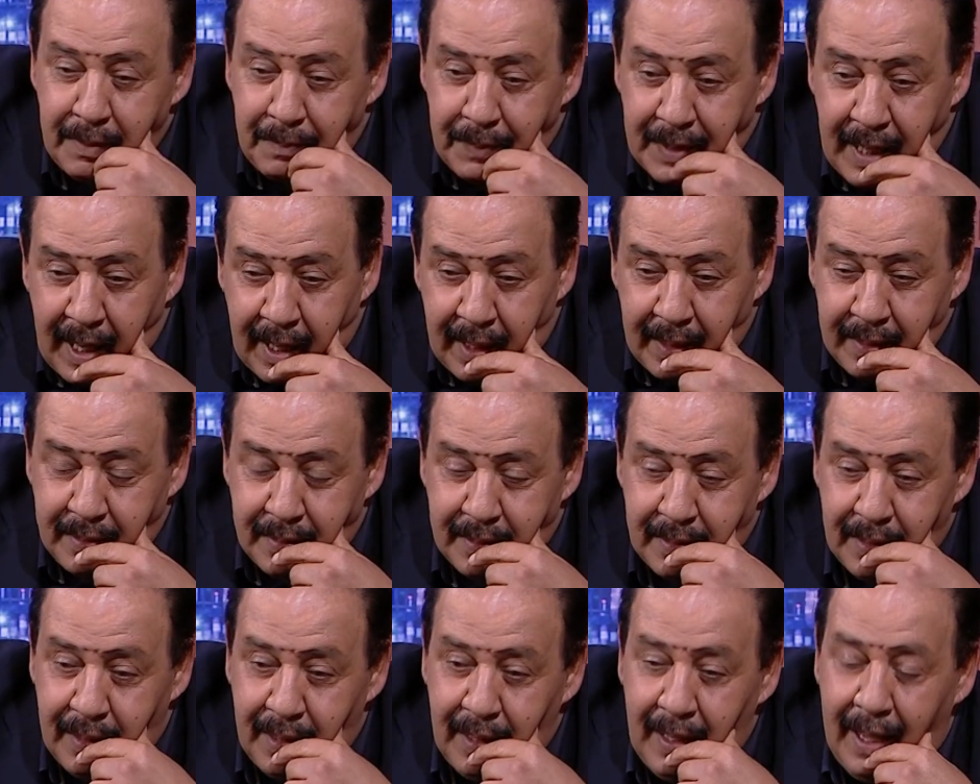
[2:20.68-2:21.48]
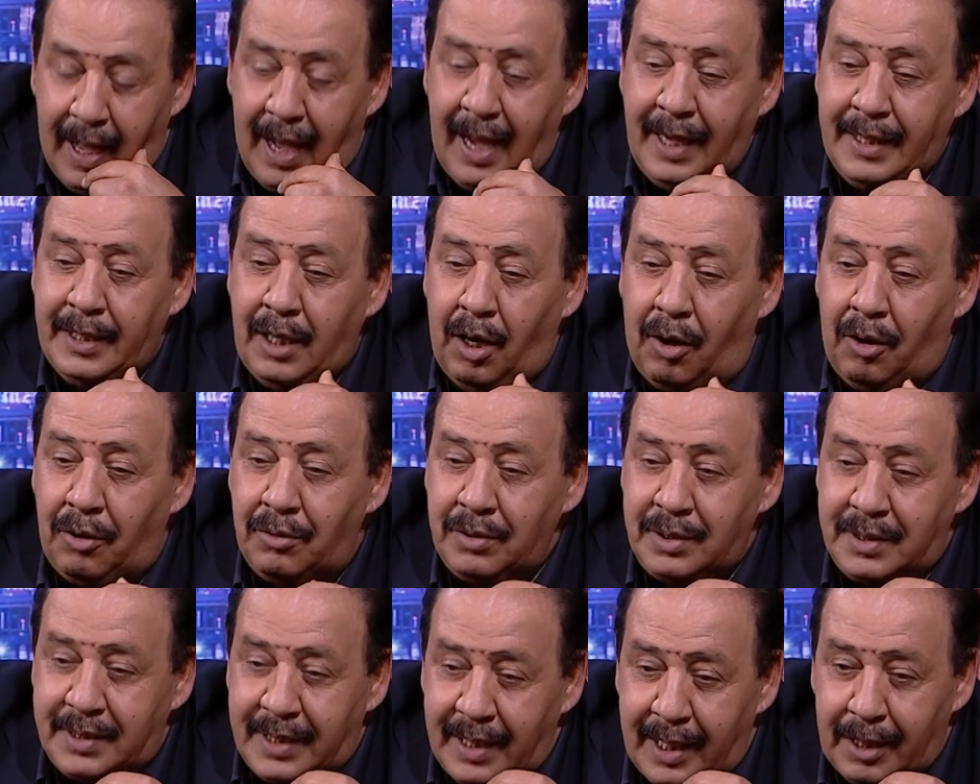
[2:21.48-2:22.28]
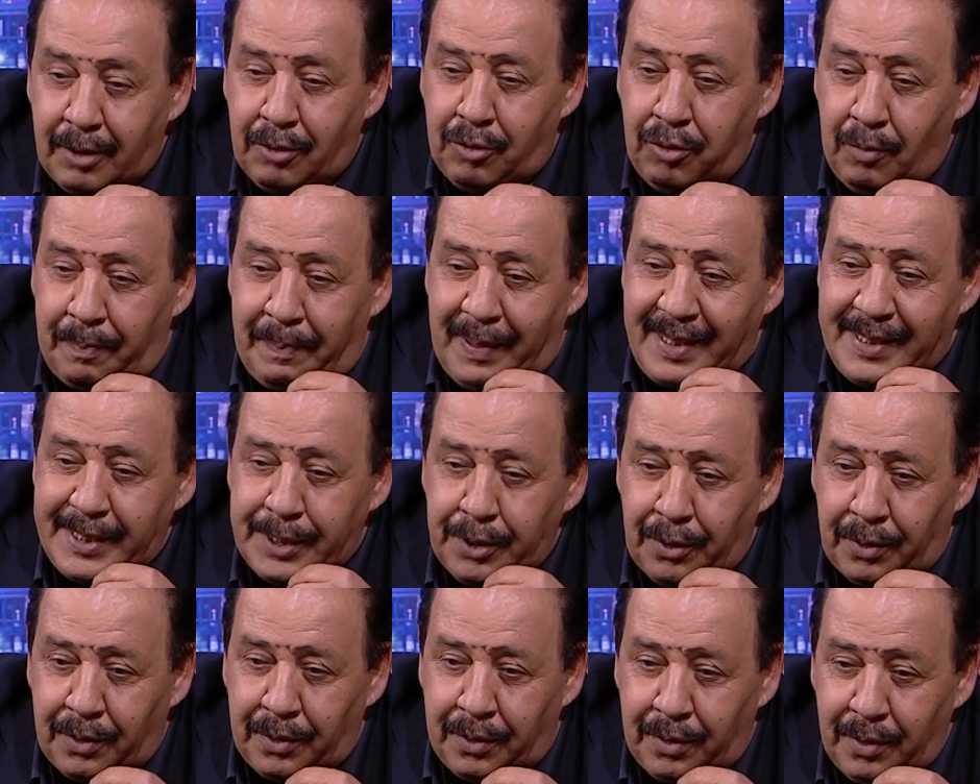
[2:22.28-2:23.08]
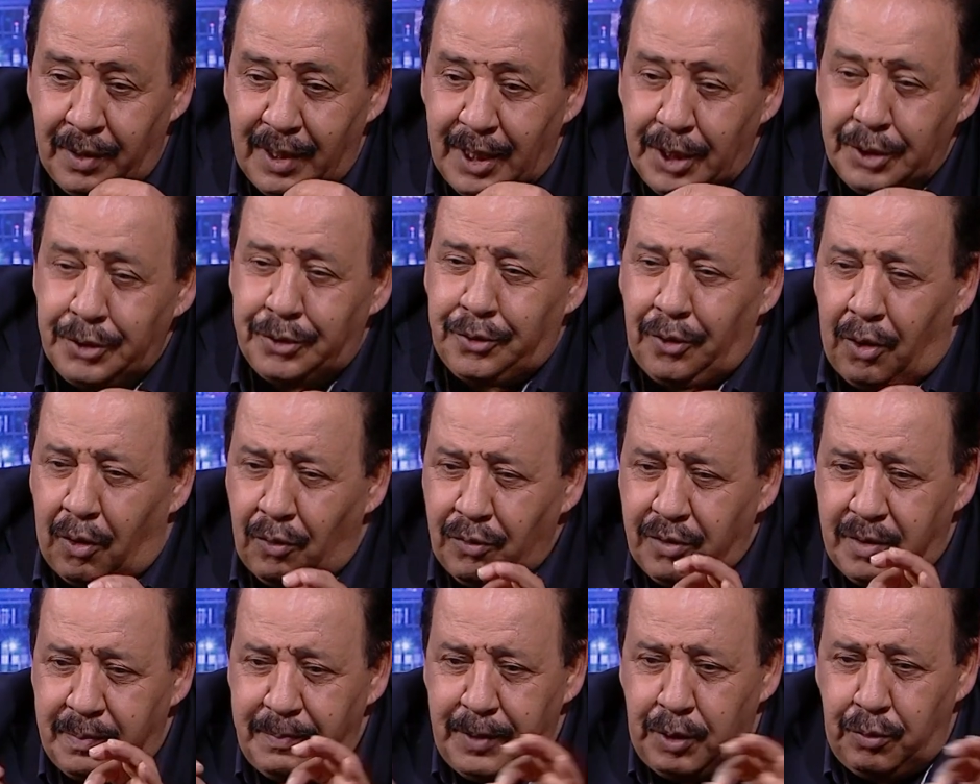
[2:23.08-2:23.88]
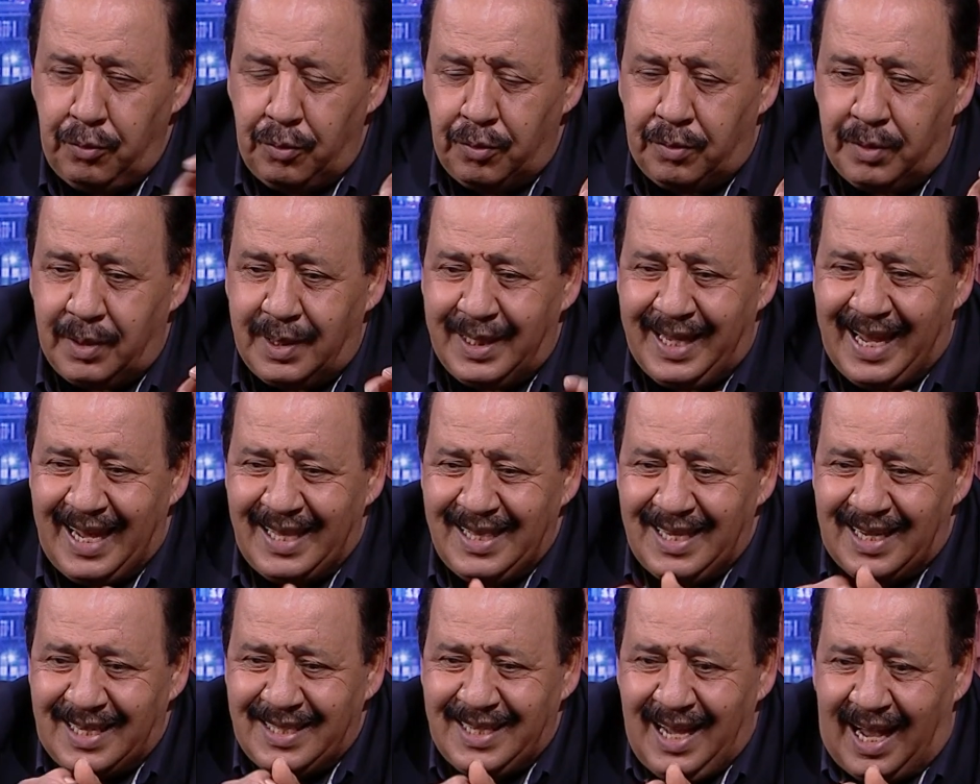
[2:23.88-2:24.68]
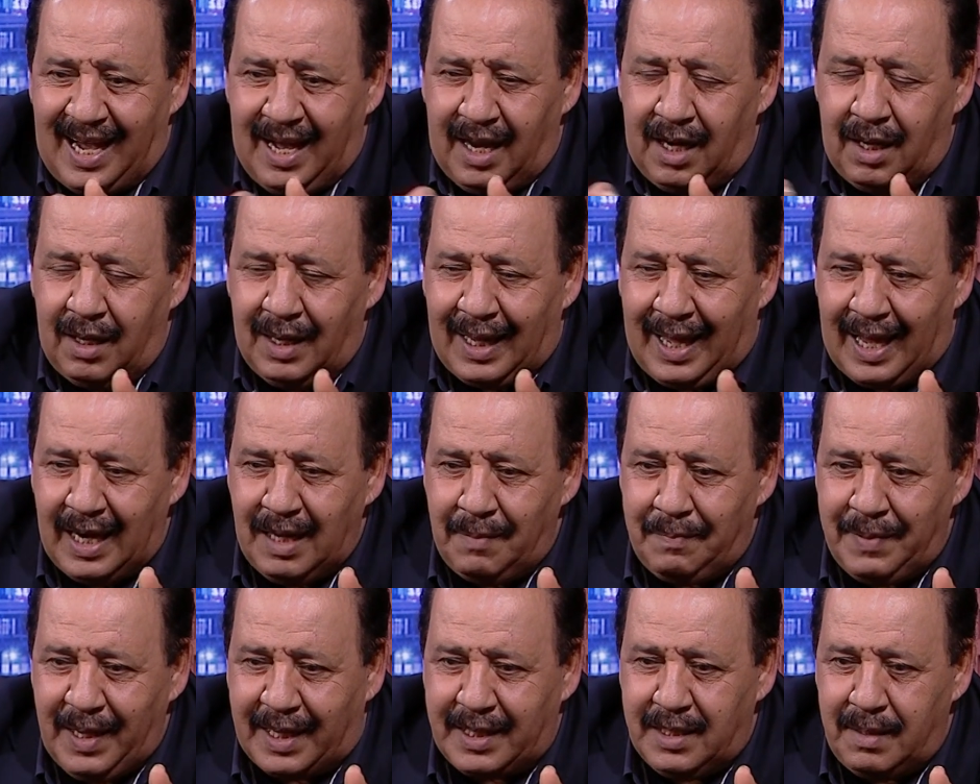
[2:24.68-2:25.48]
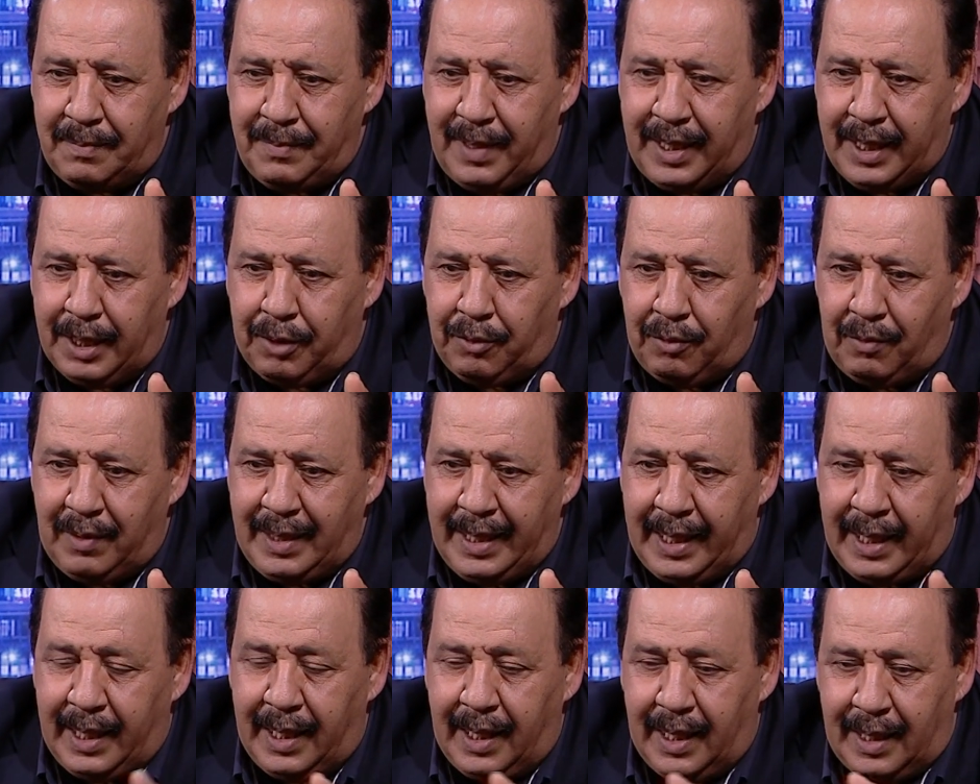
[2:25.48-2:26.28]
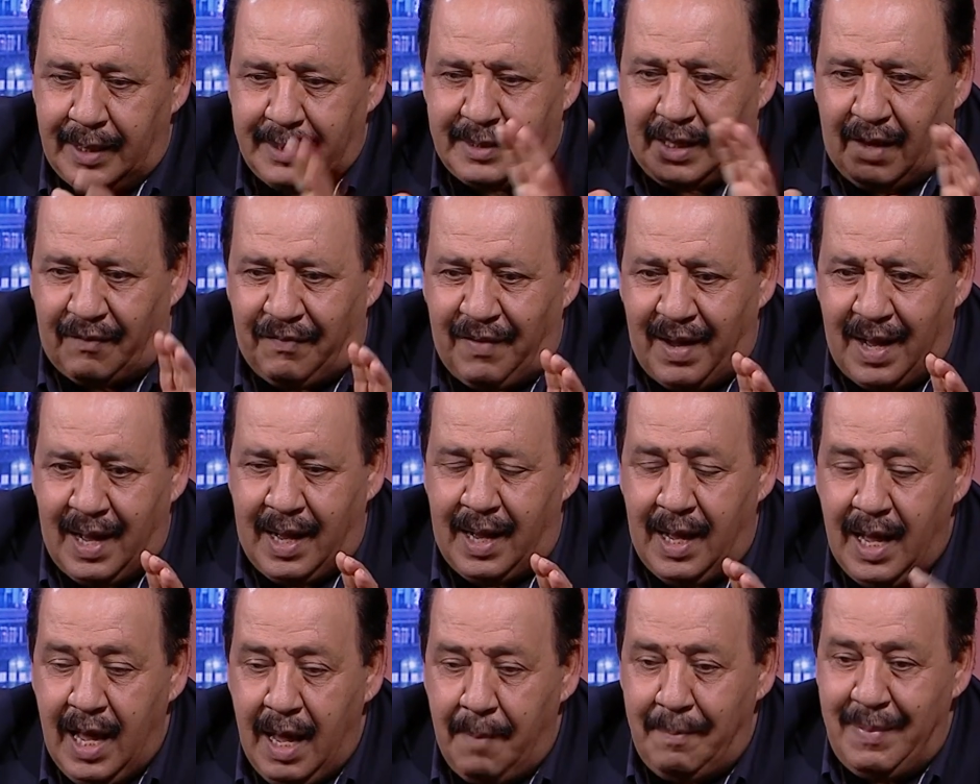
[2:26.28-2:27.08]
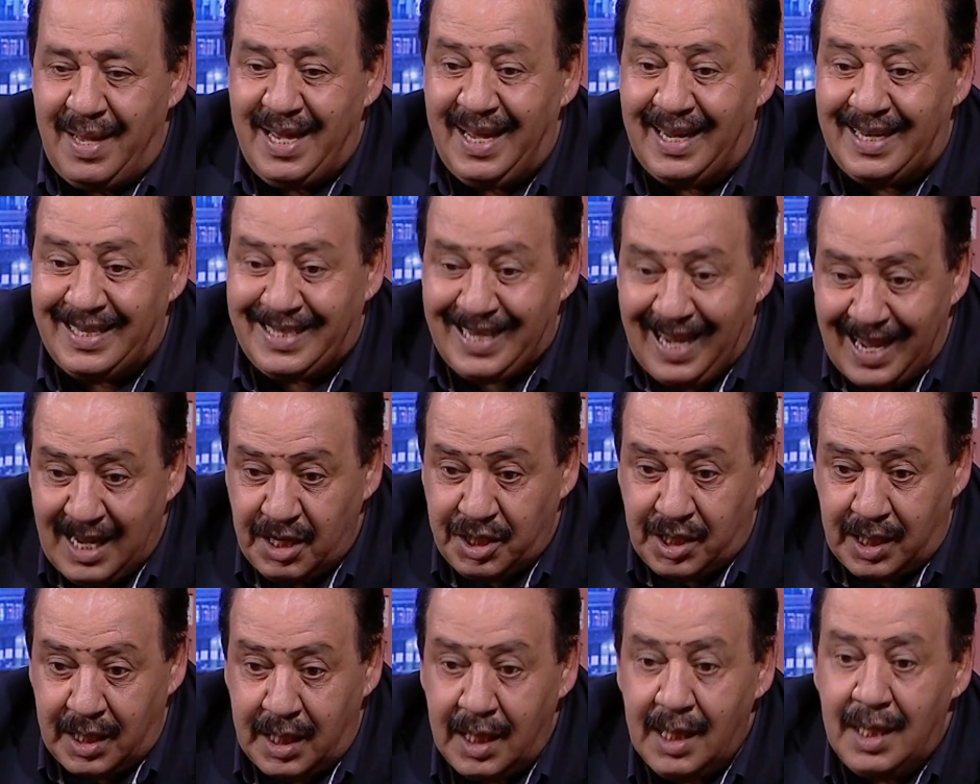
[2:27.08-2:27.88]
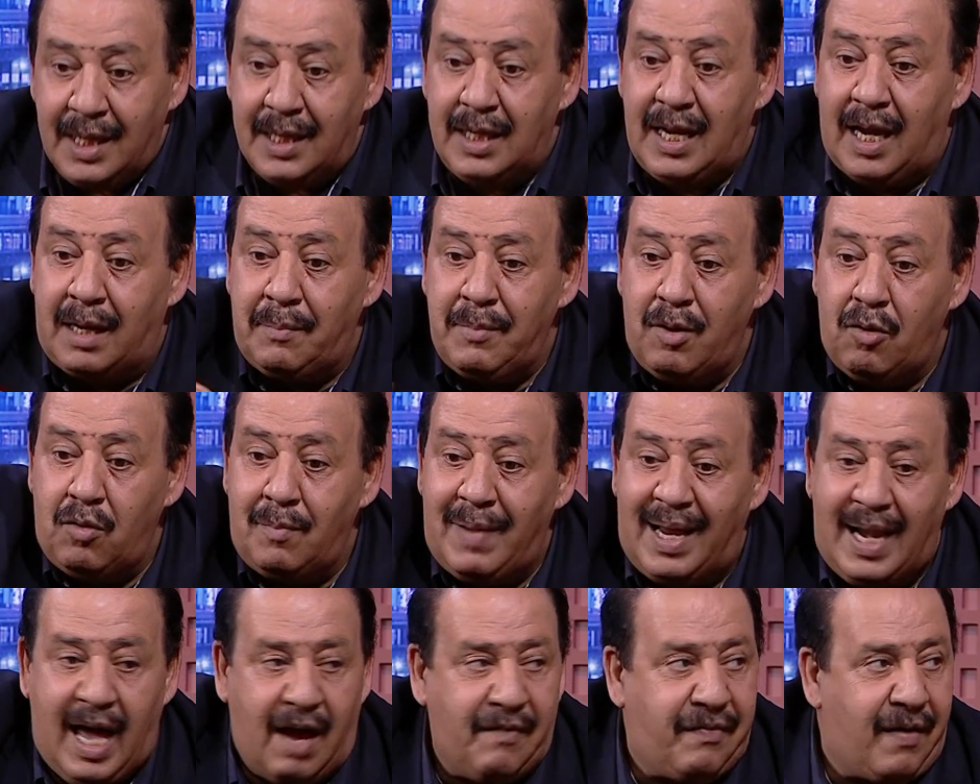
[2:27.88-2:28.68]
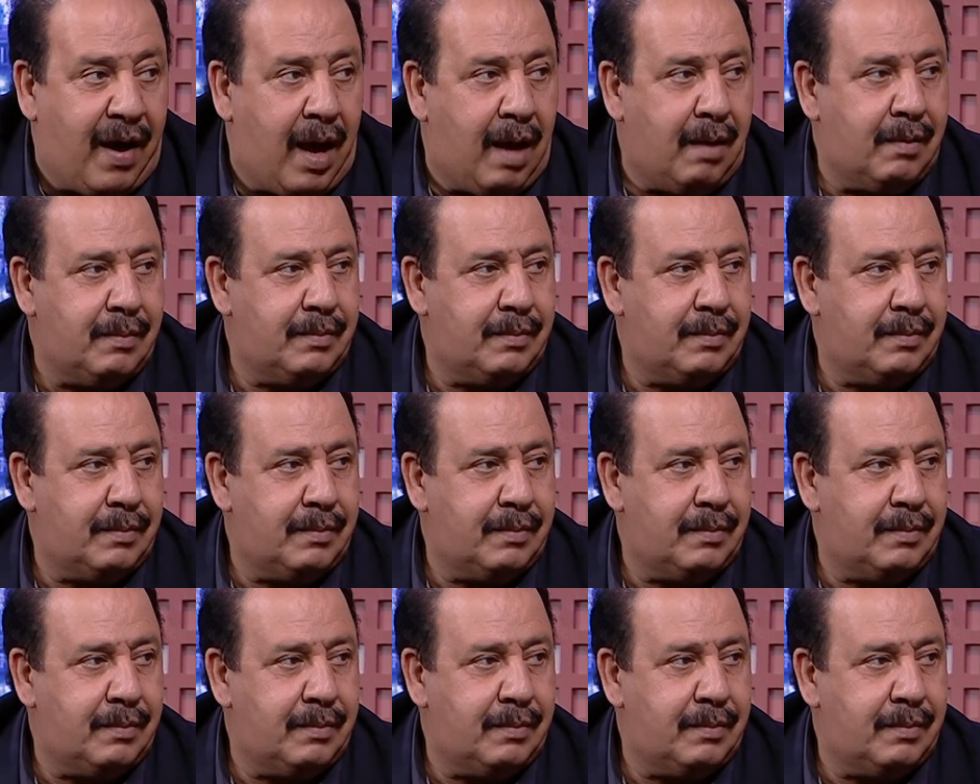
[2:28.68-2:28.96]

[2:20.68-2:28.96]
منعت احنا اون تريت لو باسيون 30 مينوت كان رجع القلب يخدم ريغولي سافا ما يرجعش نرميو الملحفه